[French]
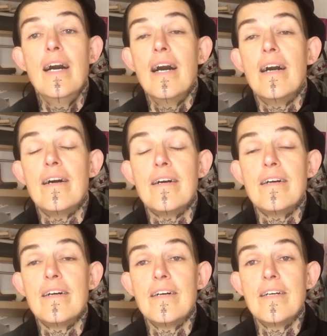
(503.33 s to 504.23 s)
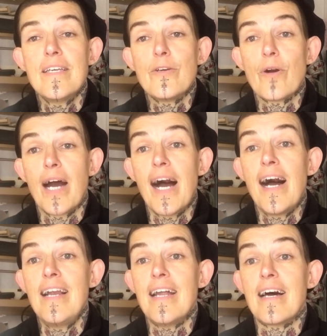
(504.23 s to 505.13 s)
Euh, il y
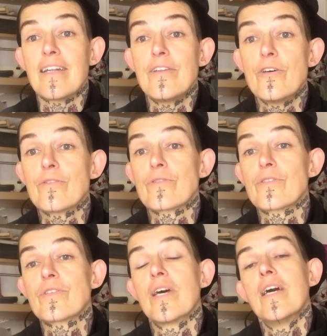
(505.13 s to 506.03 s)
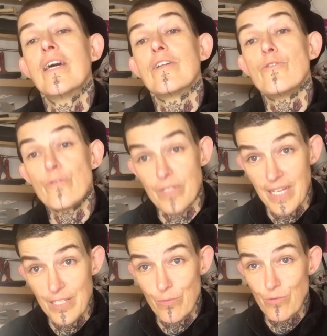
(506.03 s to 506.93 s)
aura la danse de
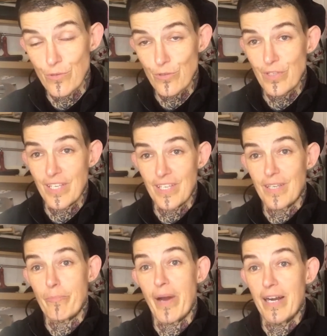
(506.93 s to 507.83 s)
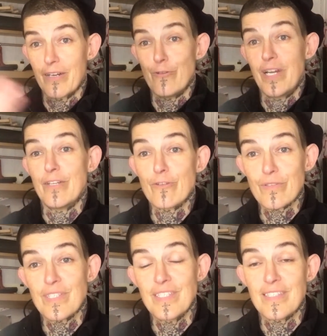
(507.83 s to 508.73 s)
Strasbourg qui parle de la
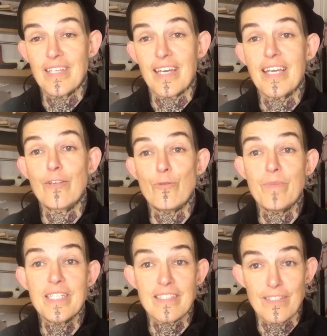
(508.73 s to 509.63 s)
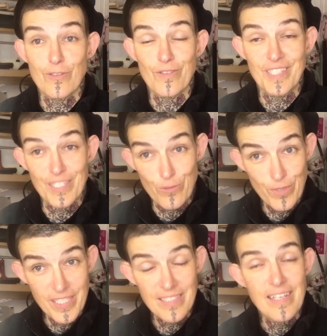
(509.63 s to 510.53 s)
danse hystérique de
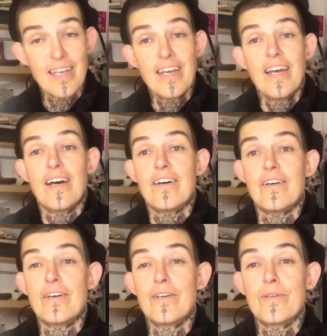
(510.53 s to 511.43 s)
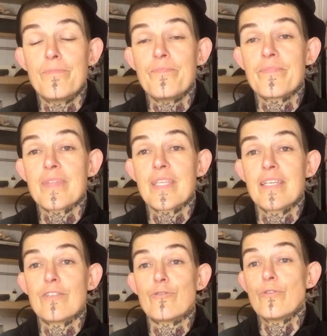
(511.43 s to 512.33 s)
1518.
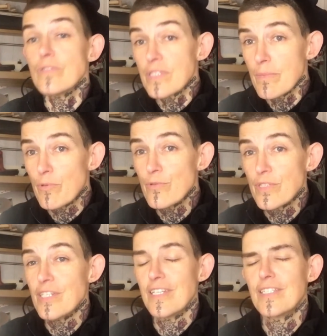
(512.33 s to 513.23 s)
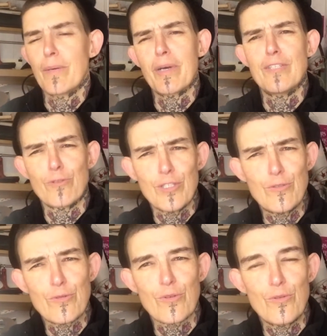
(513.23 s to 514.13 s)
Euh, je ne sais plus si je l'ai déjà présenté
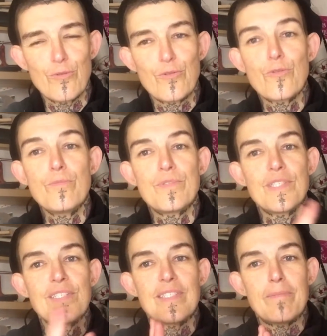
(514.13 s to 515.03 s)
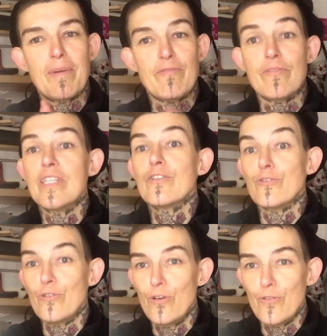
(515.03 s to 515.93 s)
sur YouTube. Si c'est pas fait,
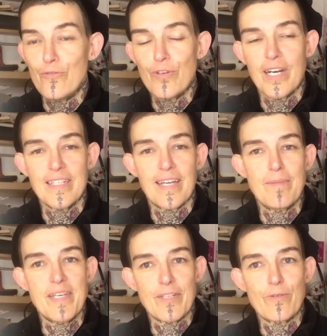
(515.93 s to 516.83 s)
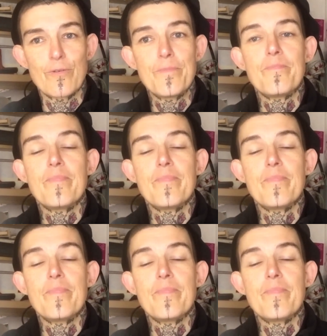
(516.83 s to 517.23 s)
je le ferai très bientôt.